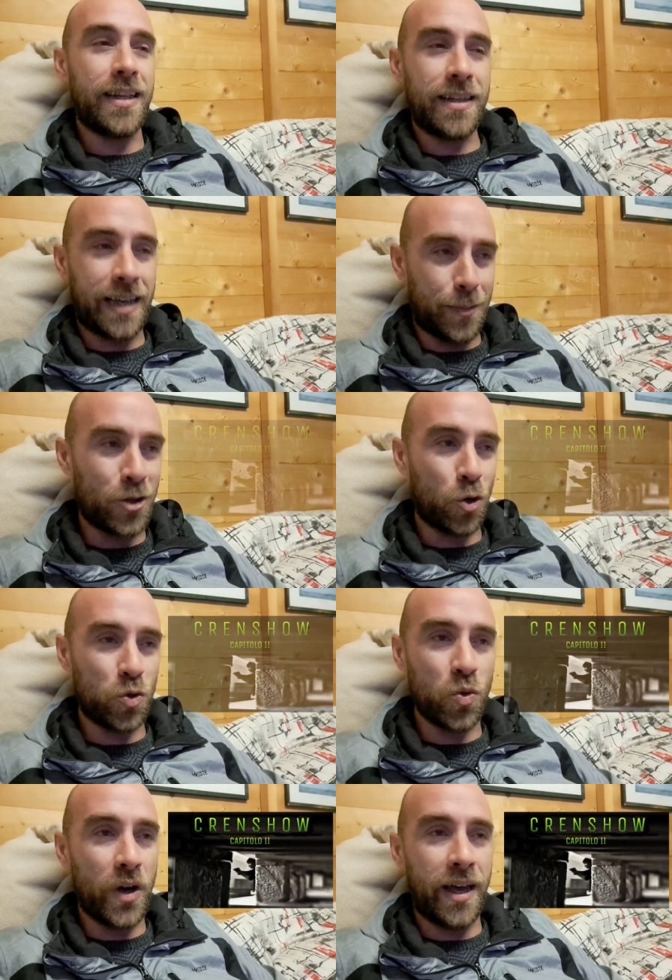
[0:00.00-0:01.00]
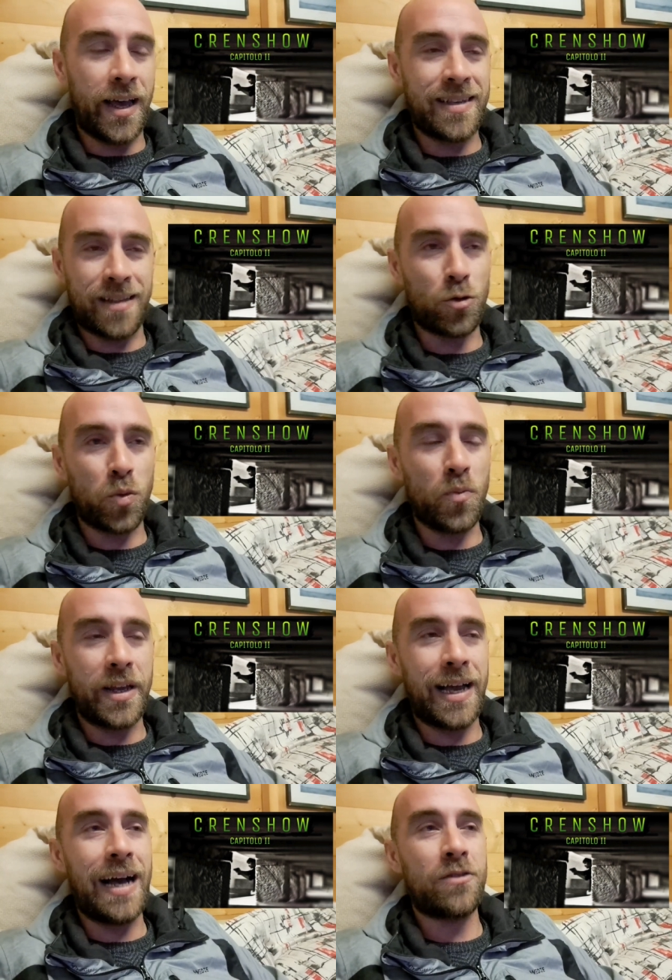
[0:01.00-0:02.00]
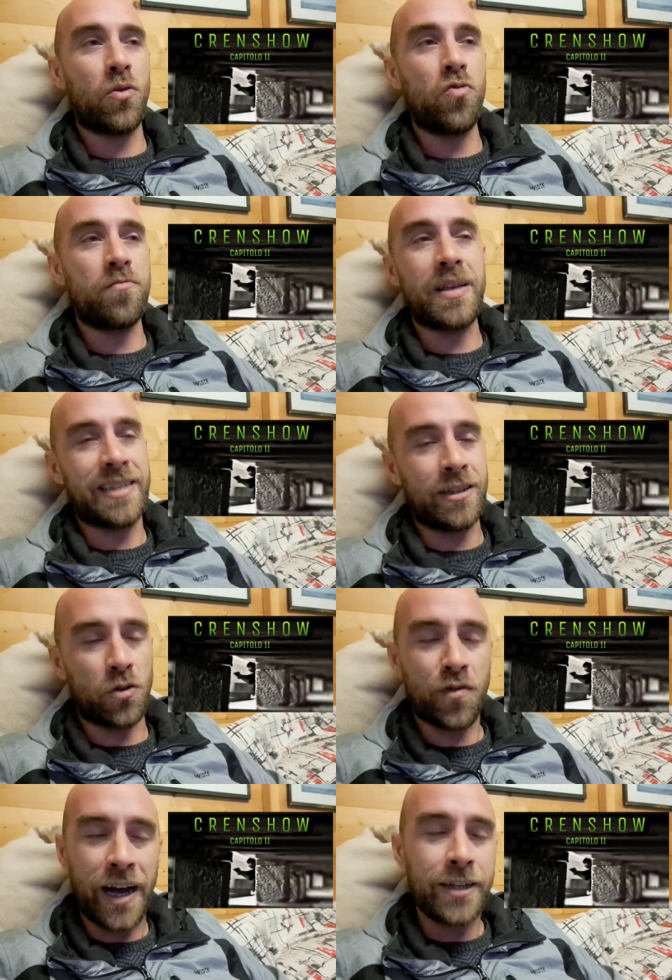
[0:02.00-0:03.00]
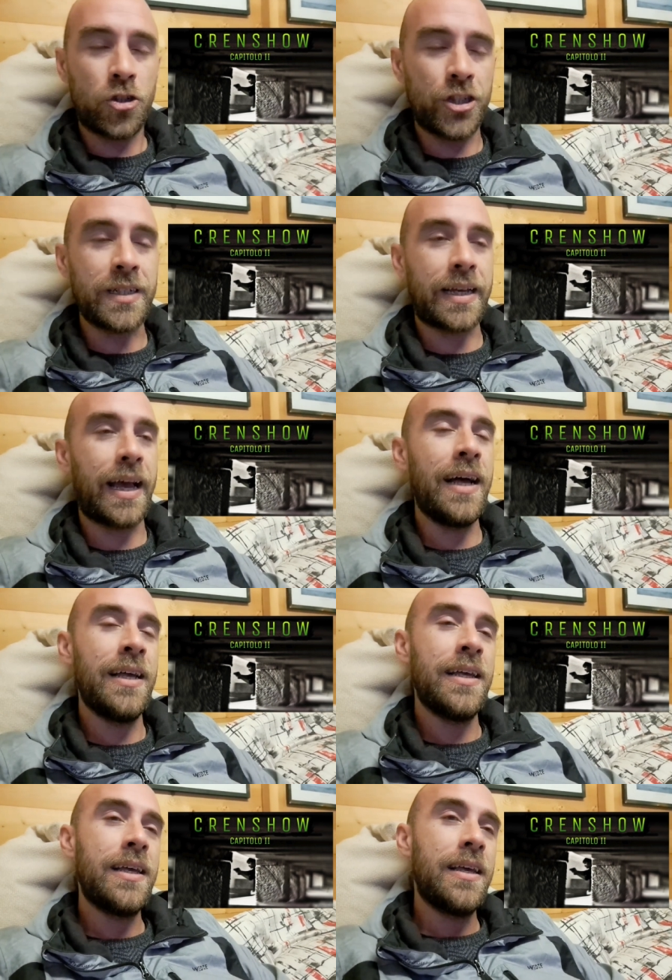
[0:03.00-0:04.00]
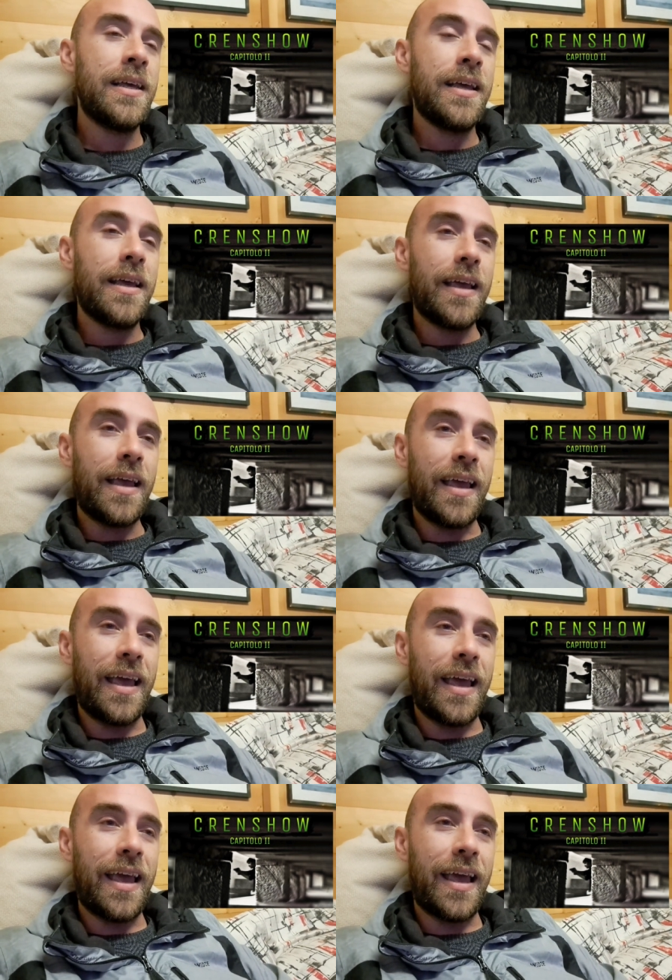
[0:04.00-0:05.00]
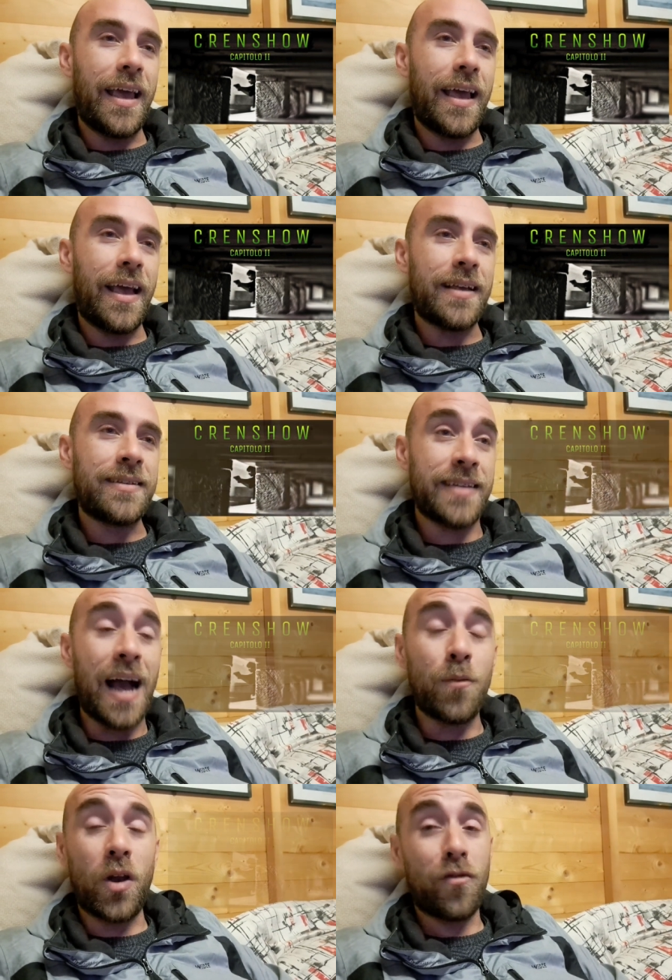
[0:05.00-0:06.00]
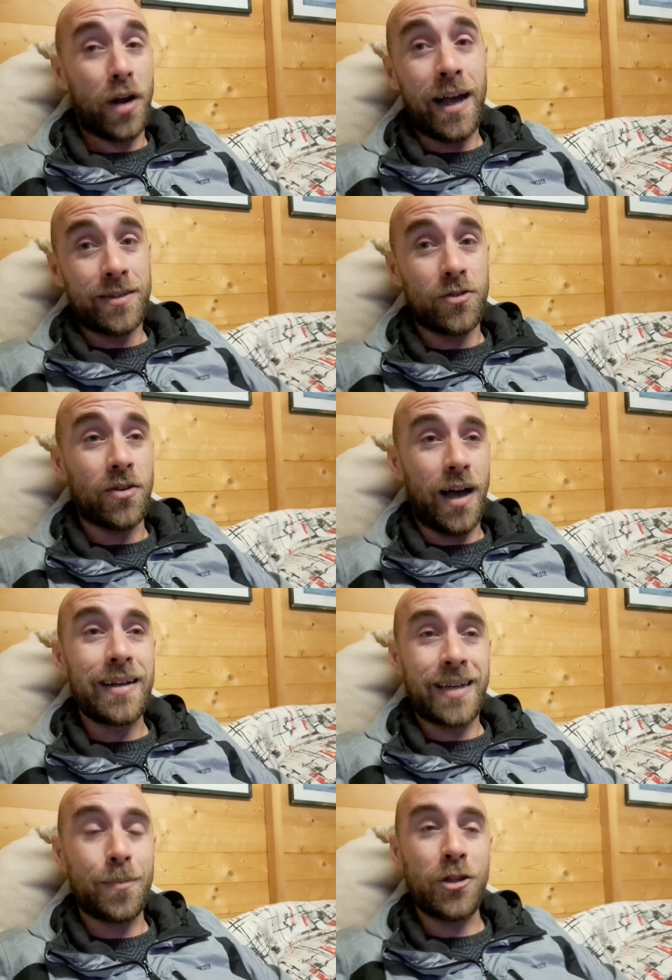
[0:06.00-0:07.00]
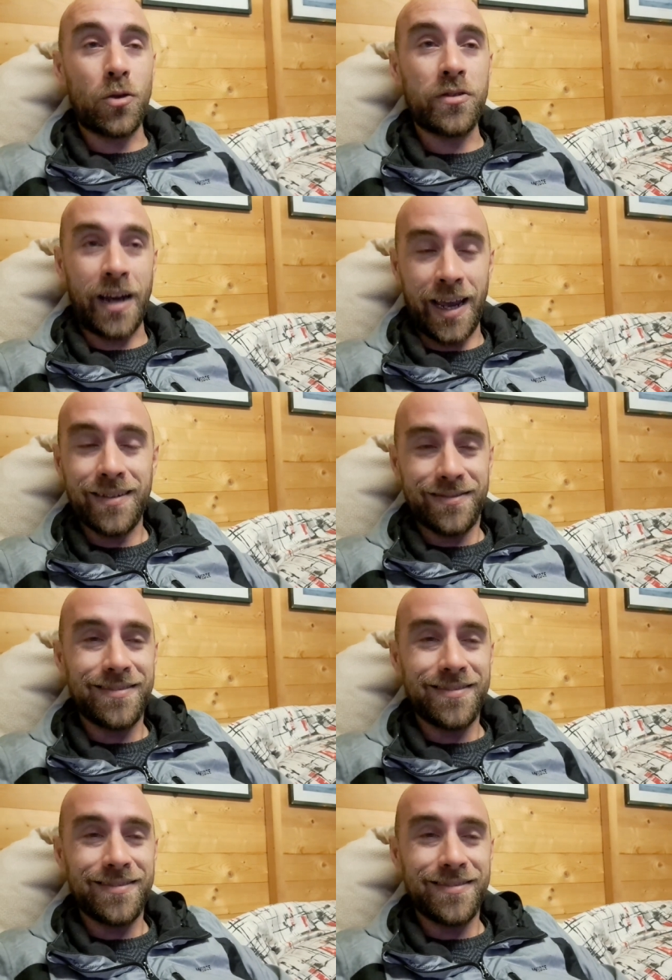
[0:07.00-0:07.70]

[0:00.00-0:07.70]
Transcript: Il capitolo 2 è stato pubblicato un mesetto fa circa e stiamo lavorando al capitolo 3